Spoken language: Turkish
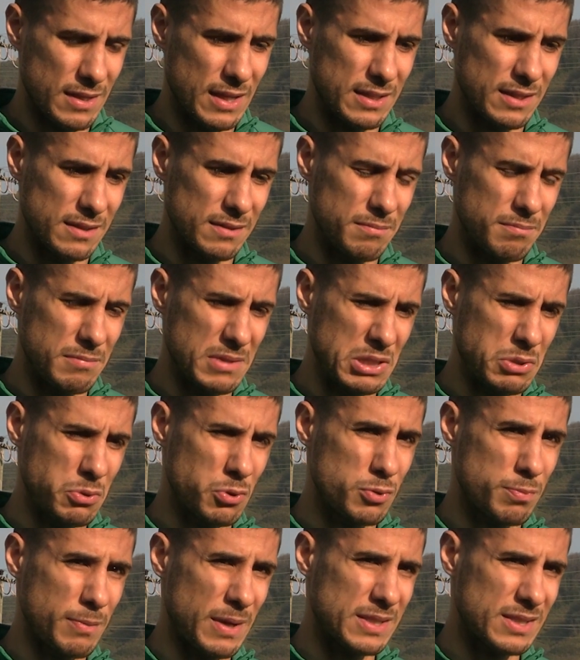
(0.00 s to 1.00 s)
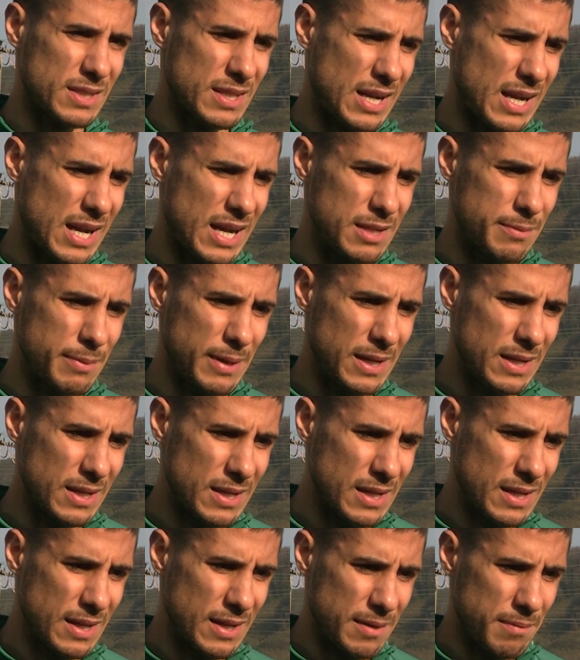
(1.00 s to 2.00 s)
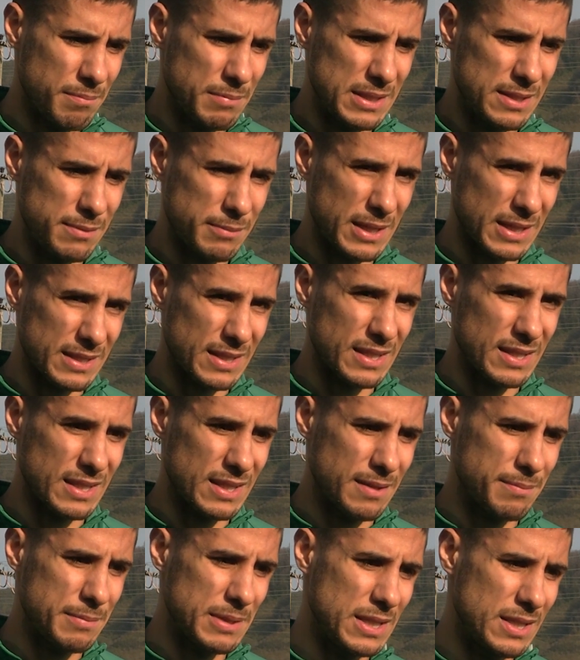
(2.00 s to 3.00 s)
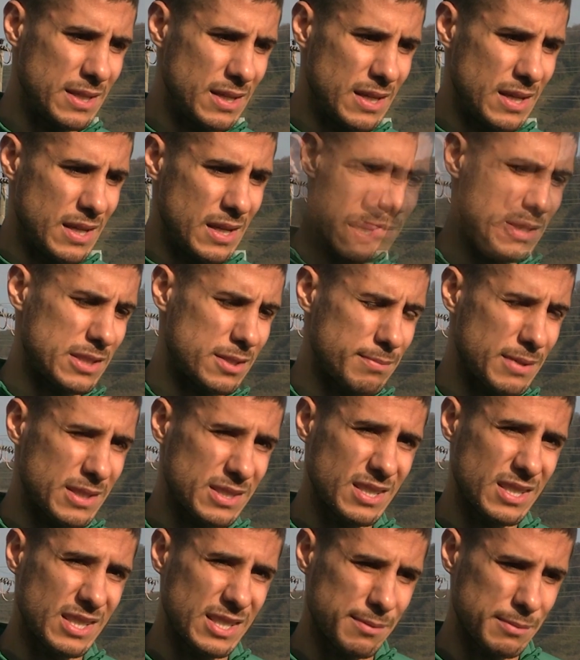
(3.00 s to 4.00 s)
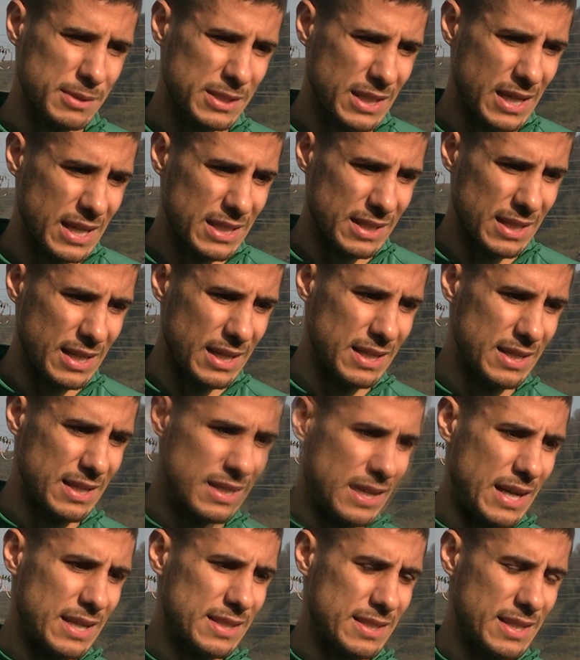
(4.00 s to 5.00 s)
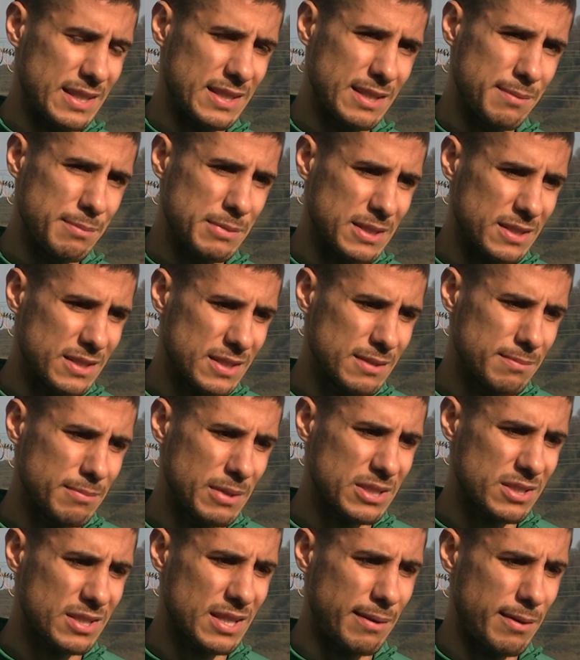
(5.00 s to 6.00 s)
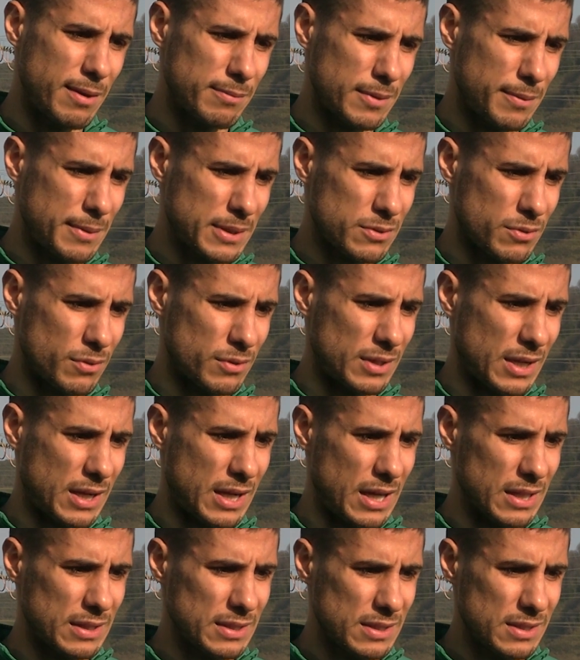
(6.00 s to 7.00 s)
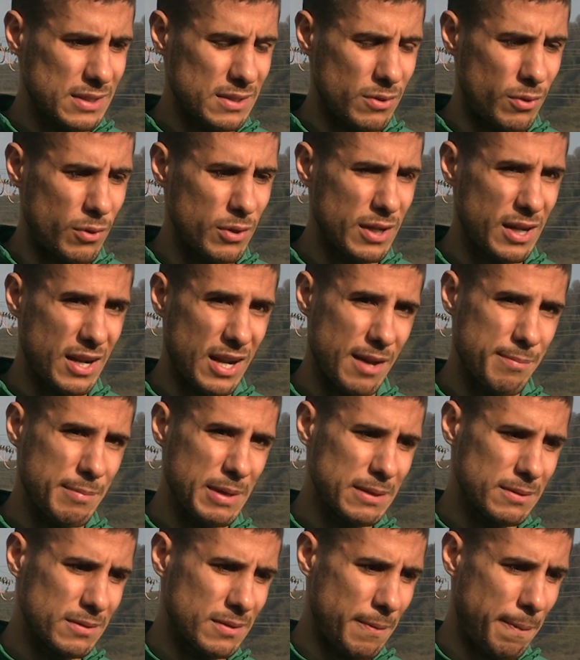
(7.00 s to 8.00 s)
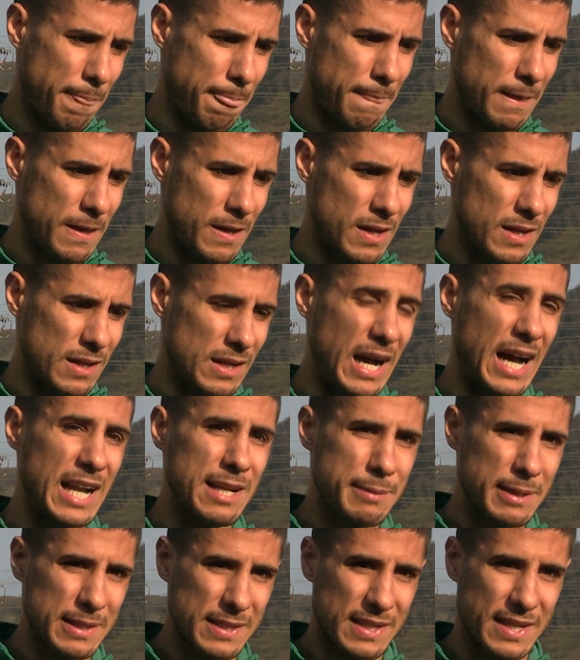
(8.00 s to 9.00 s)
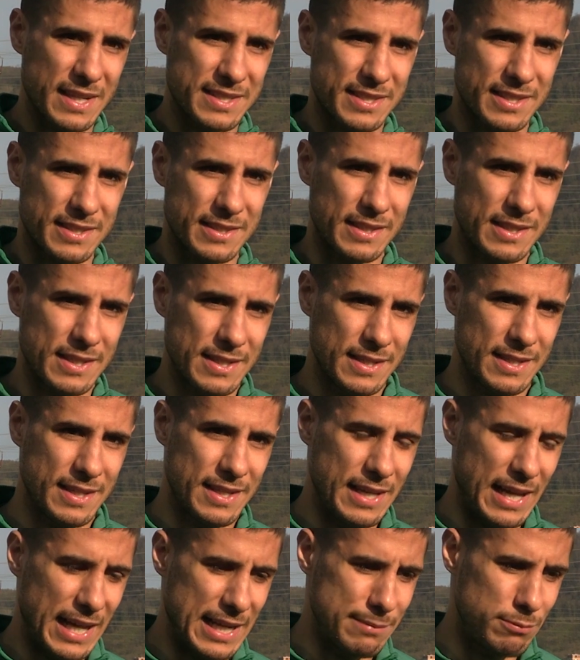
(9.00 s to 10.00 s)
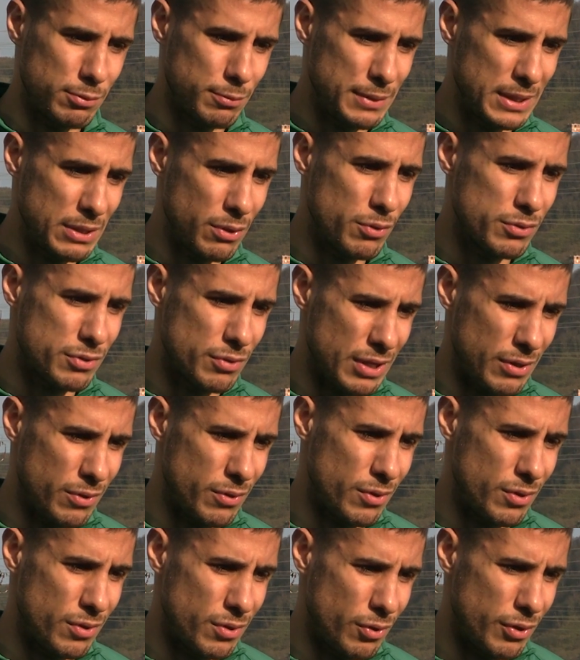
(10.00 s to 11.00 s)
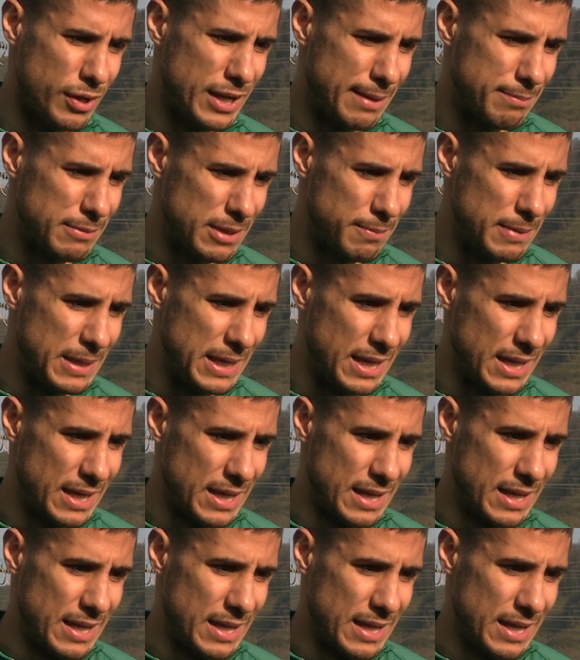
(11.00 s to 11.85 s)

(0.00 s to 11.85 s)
yani 2-3 maçta galiba bildiğim kadarıyla bir maçın başında kırmızı kartla kart yediğimiz için maçı tamamlamak zorunda kaldık. Ona rağmen galibiyeti kaçırdık. Yani bu bir öz, ö, e, önemli bir